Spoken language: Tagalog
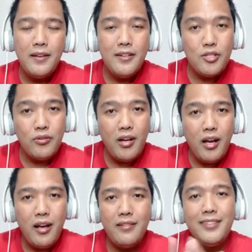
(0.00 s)
So na
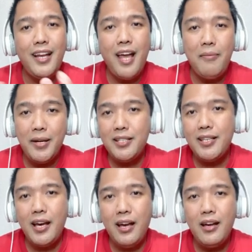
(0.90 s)
nalaman
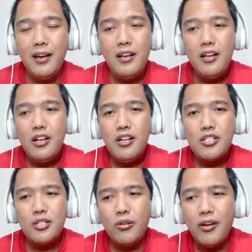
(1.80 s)
niya,
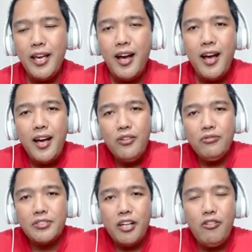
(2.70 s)
so kaya nga
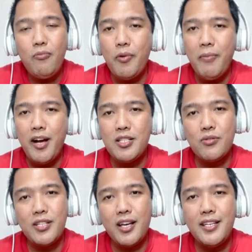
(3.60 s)
yung tanong pumasok
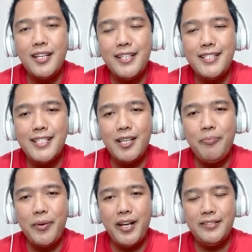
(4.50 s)
sa kanyang
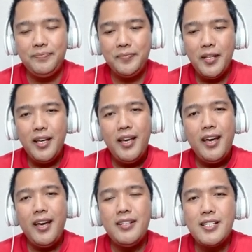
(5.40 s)
isipan.
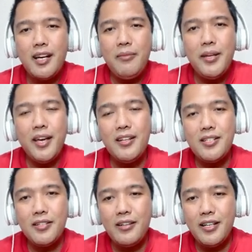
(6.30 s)
And sabi nga ni
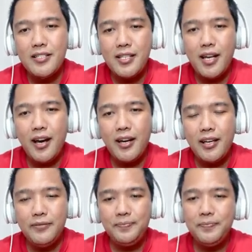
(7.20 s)
Sir Art sa
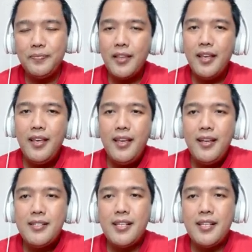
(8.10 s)
akin, sa